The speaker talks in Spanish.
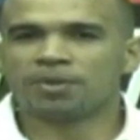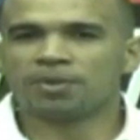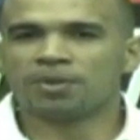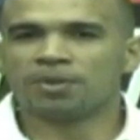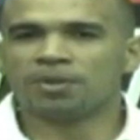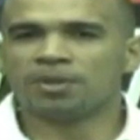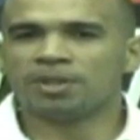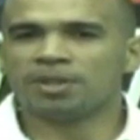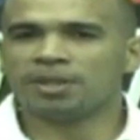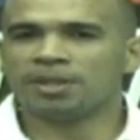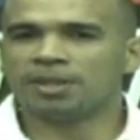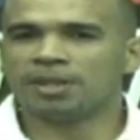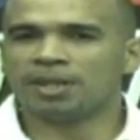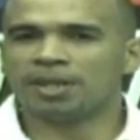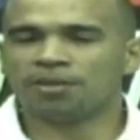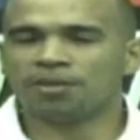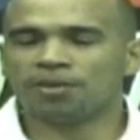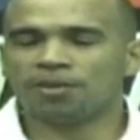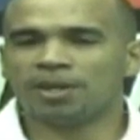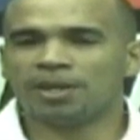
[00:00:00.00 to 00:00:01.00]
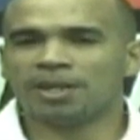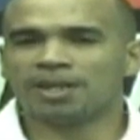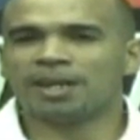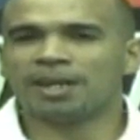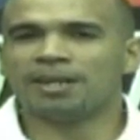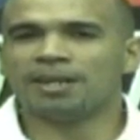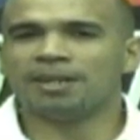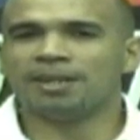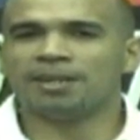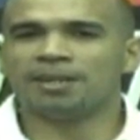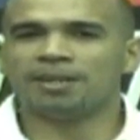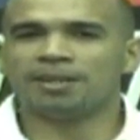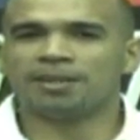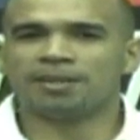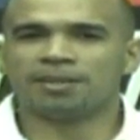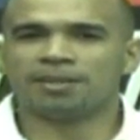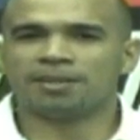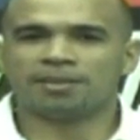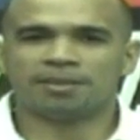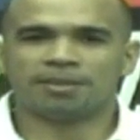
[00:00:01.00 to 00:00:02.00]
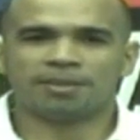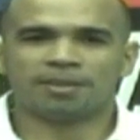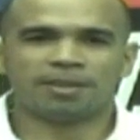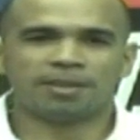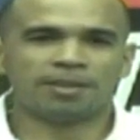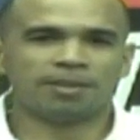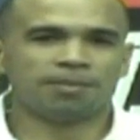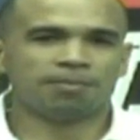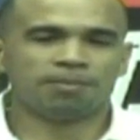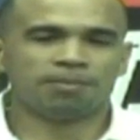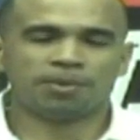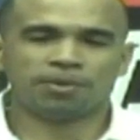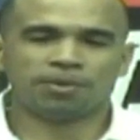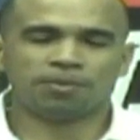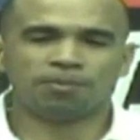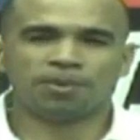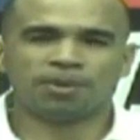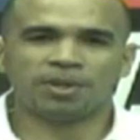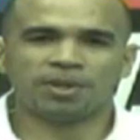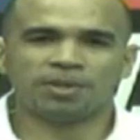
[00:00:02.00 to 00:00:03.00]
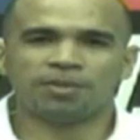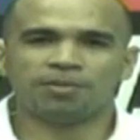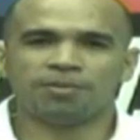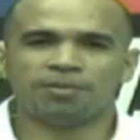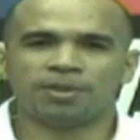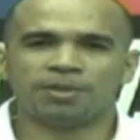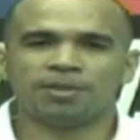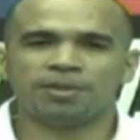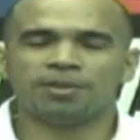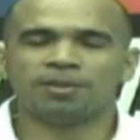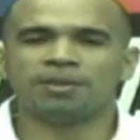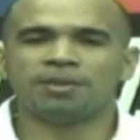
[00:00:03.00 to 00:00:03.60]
donde a dos alcaldes que por supuesto fueron